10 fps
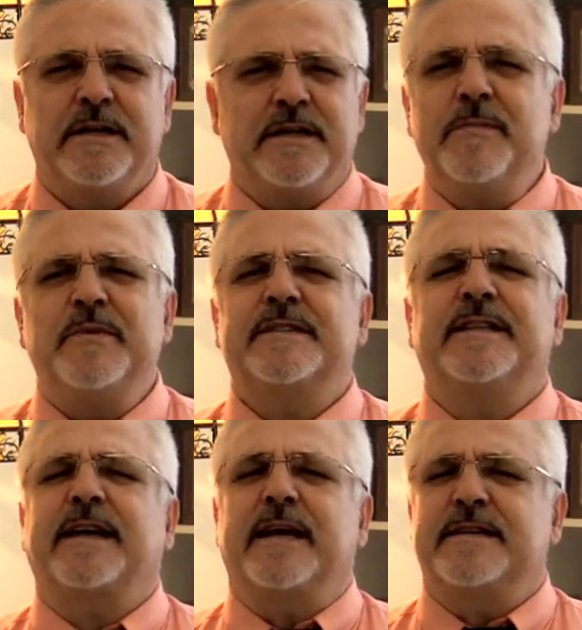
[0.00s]
не
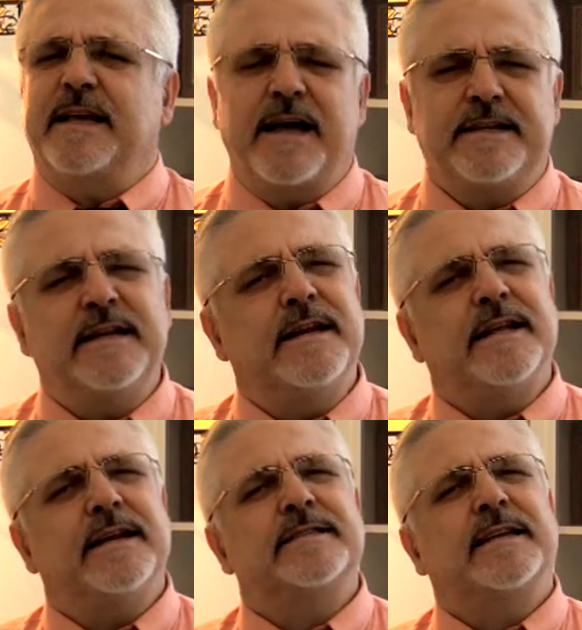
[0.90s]

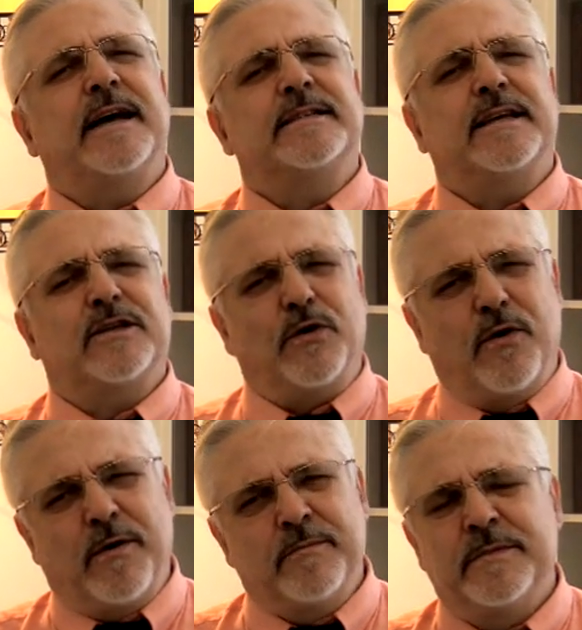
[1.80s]
бездоказательный рассказ о
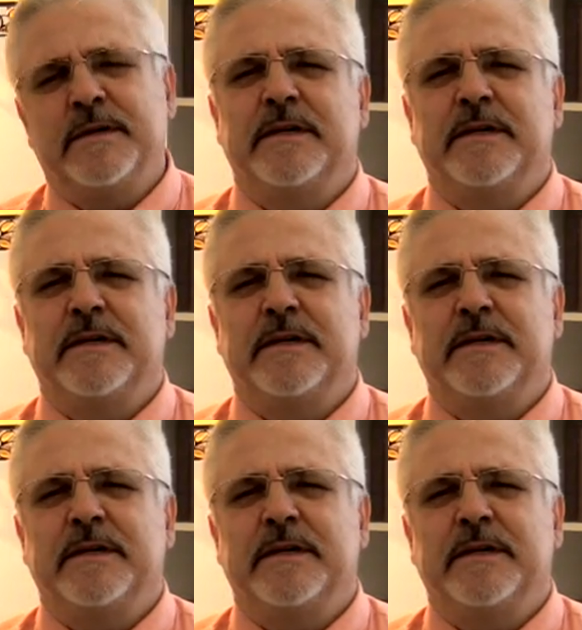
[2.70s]
том,